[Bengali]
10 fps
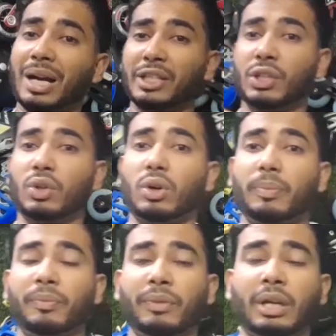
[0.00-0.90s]
বাজেট কম
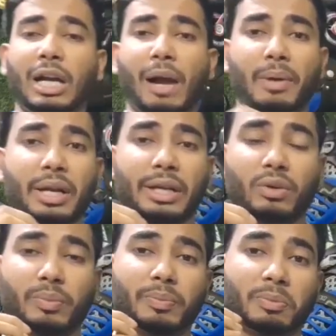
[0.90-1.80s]
আমার
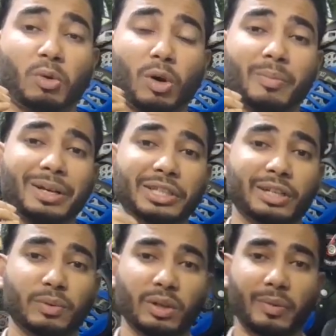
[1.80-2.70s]
একটু কম
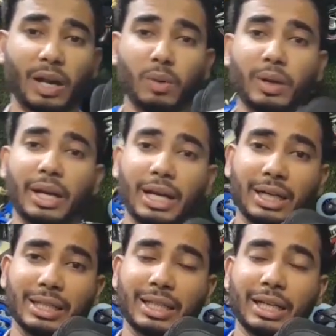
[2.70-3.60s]
বাজেটের মধ্যে ভালো মানের
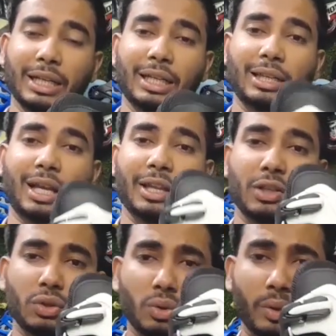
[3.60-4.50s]
একটা স্কার্টিং দেন তাদের
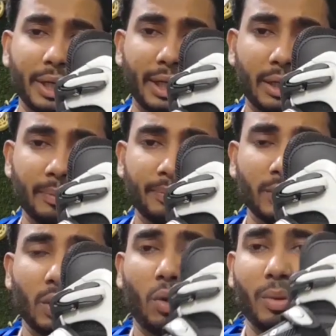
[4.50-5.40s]
জন্য এইটা
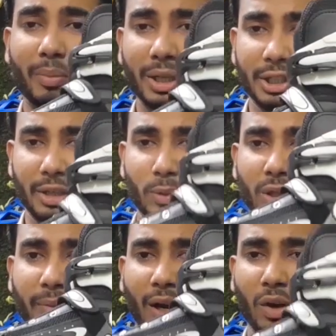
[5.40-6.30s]
কম বাজেটের
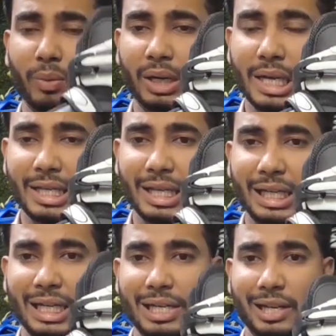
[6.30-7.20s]
মধ্যে ভালো মানের
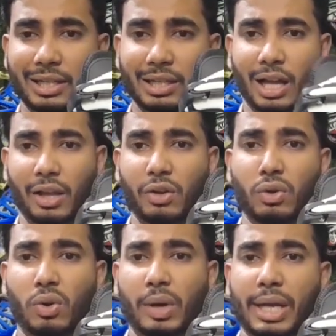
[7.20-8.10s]
স্ক্যানিং যারা চাচ্ছেন তাদের
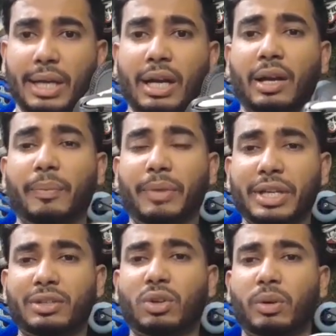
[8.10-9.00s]
জন্য এটা
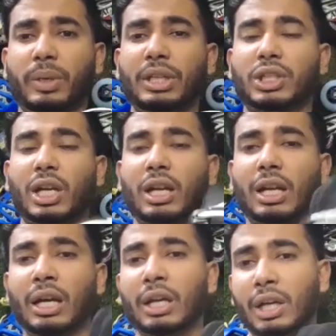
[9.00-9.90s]
বেস্ট হবে
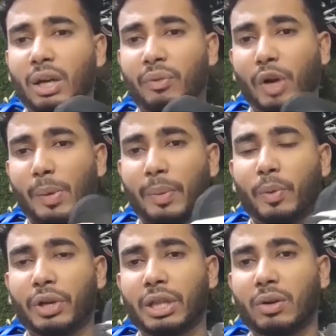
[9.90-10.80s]
ইনশাল্লাহ ফাইবার
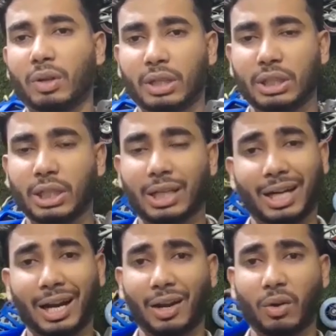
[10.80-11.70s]
পোর্টের দেওয়া তিন চারটা
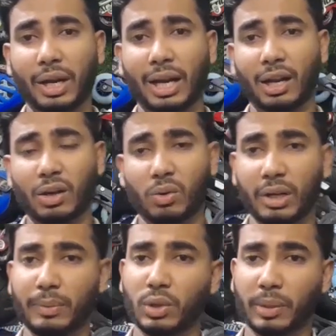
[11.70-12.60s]
কালার হয় কালারগুলো
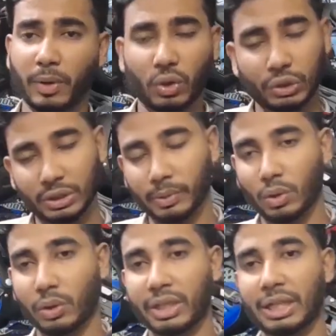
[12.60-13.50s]
এই মধ্যে বা হোয়াটসঅ্যাপে
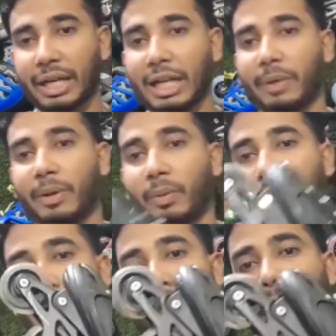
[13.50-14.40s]
নক দিয়ে দেখাতে পারবো
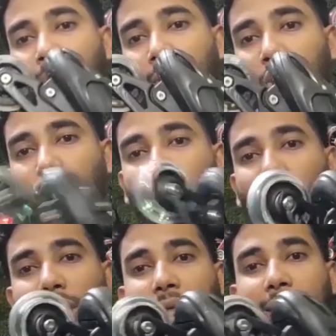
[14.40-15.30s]
দেখেন
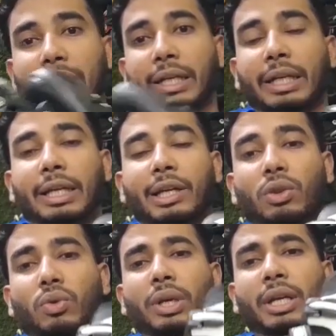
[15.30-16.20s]
সুন্দর একটা স্কেটিং
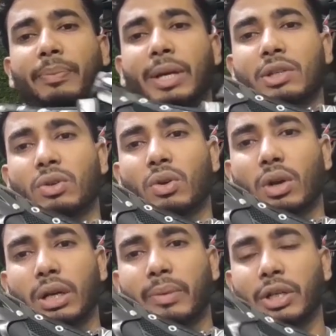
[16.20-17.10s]
কিন্তু এটার প্রাইস হল
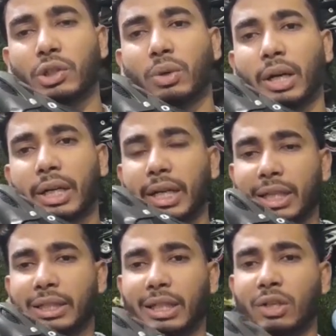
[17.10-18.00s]
অনলি বাইশশো টাকা ঠিক
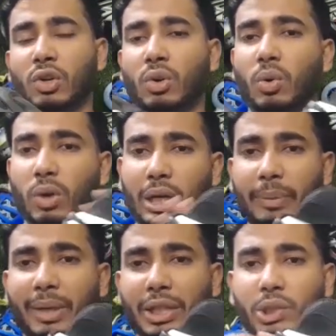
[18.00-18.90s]
আছে অনলি
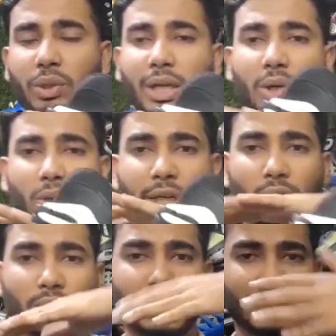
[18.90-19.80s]
বাইশশো টাকা হলে
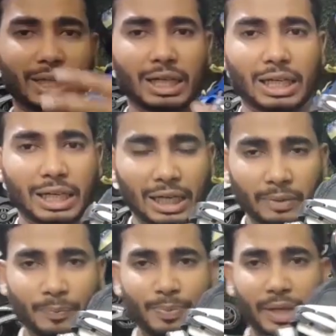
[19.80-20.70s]
কিন্তু এই স্কেটিংটা
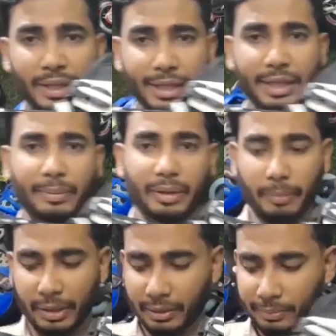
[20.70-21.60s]
নিতে পারবেন